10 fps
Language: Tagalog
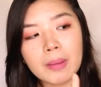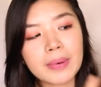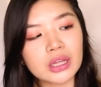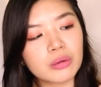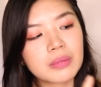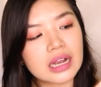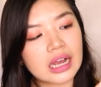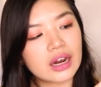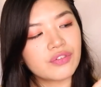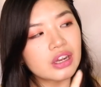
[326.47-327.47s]
kapag
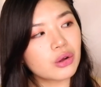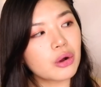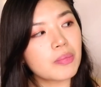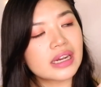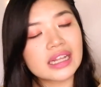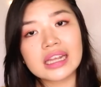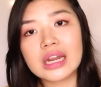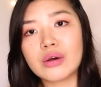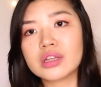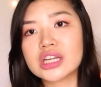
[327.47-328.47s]
tumagal, feel ko
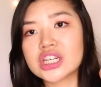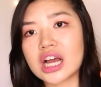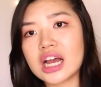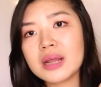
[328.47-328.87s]
maninilaw na siya.